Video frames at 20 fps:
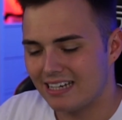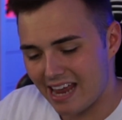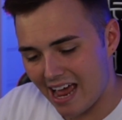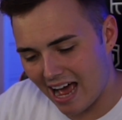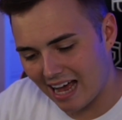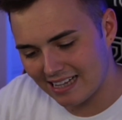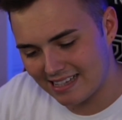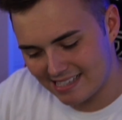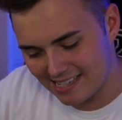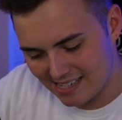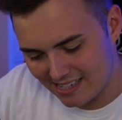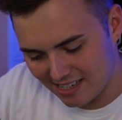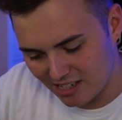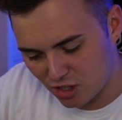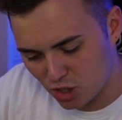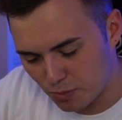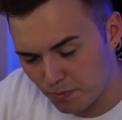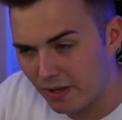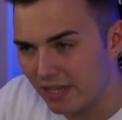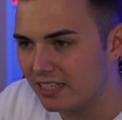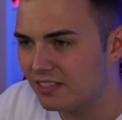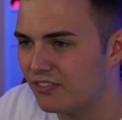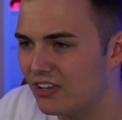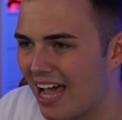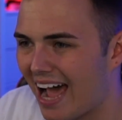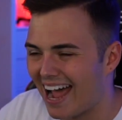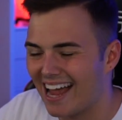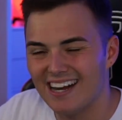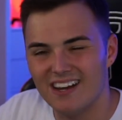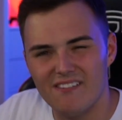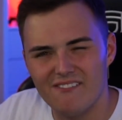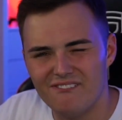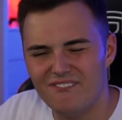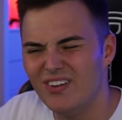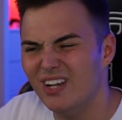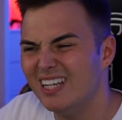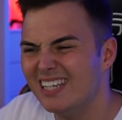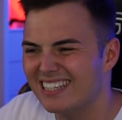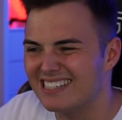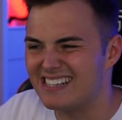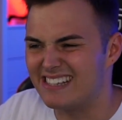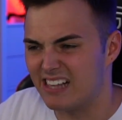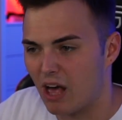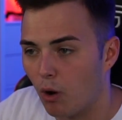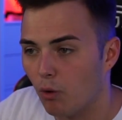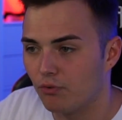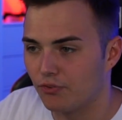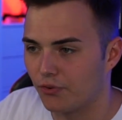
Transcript: Der hat sich gespielt wie eine wilde Sau,